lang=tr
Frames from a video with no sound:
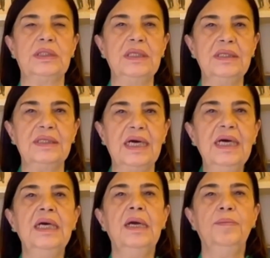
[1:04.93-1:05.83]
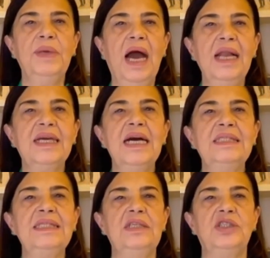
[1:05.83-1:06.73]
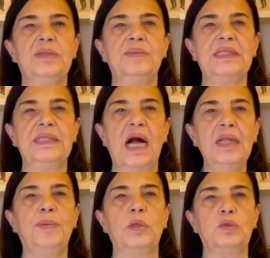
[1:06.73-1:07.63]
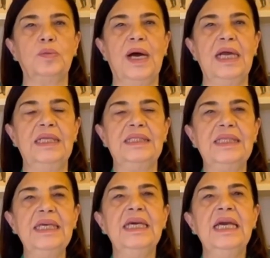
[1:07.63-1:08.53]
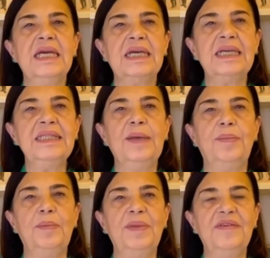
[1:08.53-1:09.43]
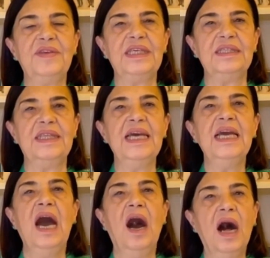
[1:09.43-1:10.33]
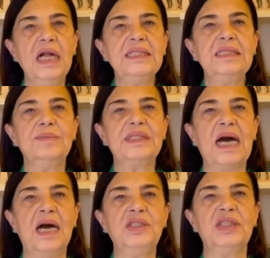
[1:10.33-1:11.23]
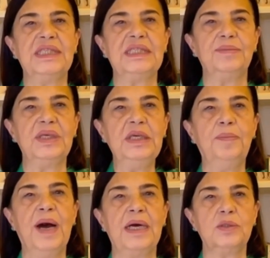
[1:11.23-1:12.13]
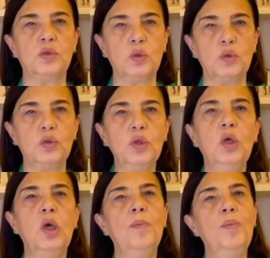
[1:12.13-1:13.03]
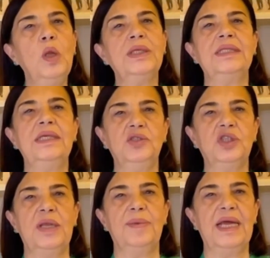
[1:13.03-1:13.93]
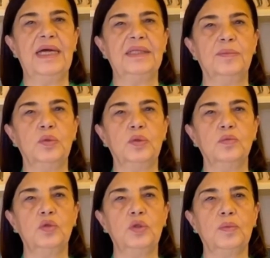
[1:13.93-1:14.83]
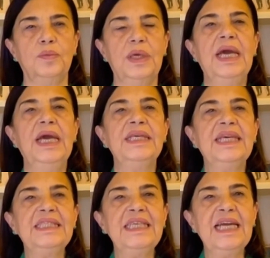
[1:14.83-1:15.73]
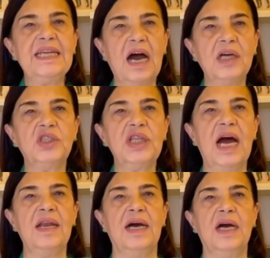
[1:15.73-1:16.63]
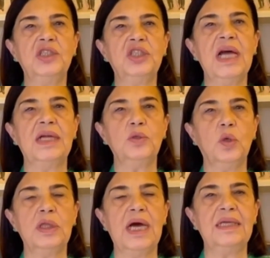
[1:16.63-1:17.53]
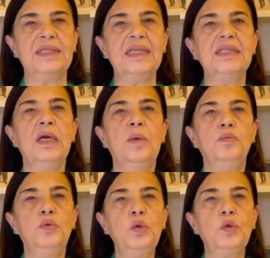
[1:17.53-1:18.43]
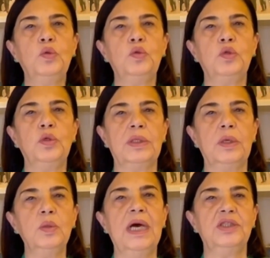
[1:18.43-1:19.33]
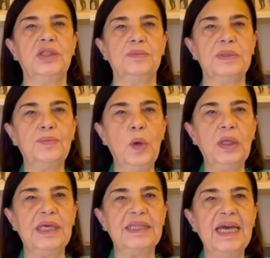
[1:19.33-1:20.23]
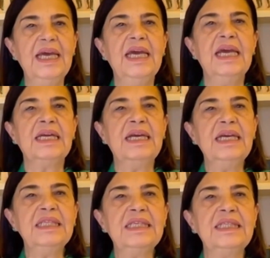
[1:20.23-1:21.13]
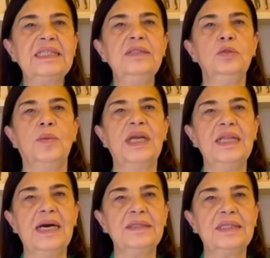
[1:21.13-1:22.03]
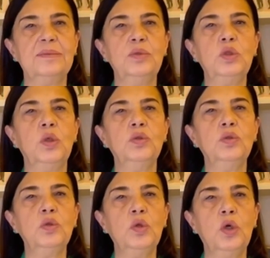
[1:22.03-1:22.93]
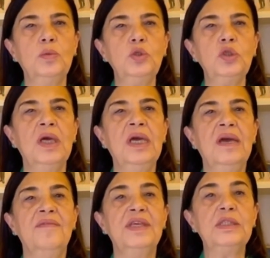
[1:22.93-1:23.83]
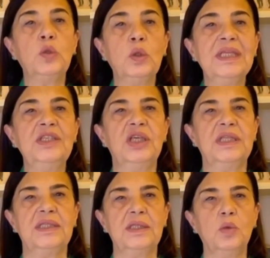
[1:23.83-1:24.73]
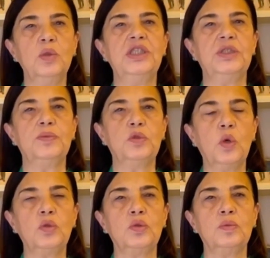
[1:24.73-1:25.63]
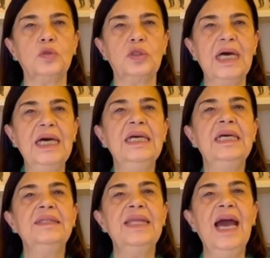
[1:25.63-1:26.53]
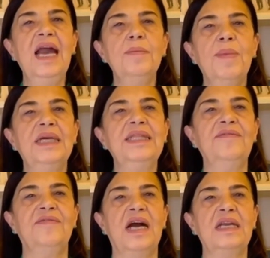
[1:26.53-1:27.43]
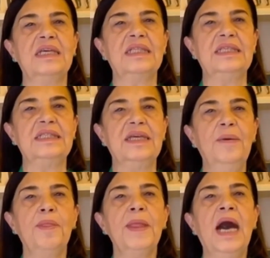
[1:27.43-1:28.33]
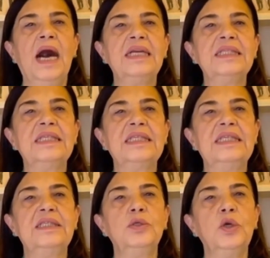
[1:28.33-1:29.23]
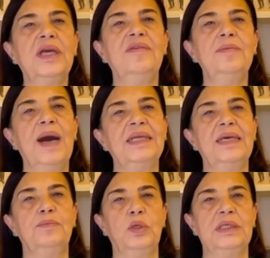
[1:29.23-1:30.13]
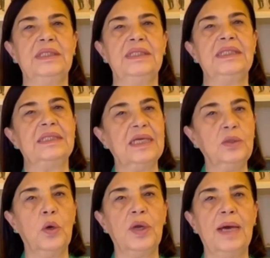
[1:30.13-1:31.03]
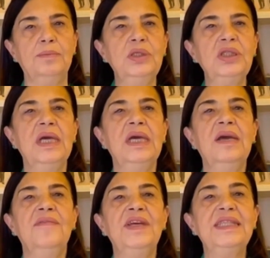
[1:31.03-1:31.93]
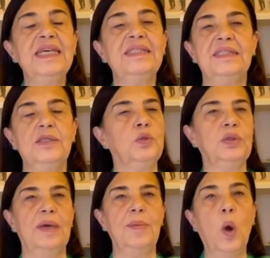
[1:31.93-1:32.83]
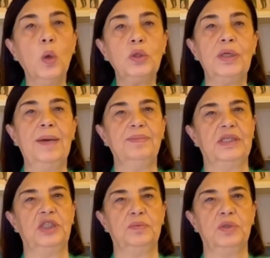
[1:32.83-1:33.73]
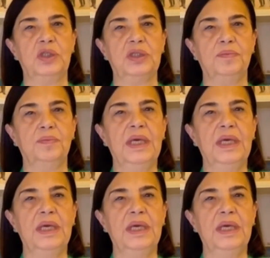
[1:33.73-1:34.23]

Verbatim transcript: yılında Mihal Gazi ilçemizin Alpagut mahallesi Karatepe mevkiinde aldığımız ağaç kesimi ihbarı sonucu bölgede incelemelerde bulunmuştum. Kesilen ağaçlarla açılan yollardan büyük güçlükle ulaştığımız bölgede kayalıkların numaralandırılmış olduğunu görmüş ve sondaj alanına ulaşıp sorduğumuzda değerli maden varlıklarını aradıklarını görevli maden mühendisinden öğrenmiş ve tehdidi gündeme o dönem taşımıştım.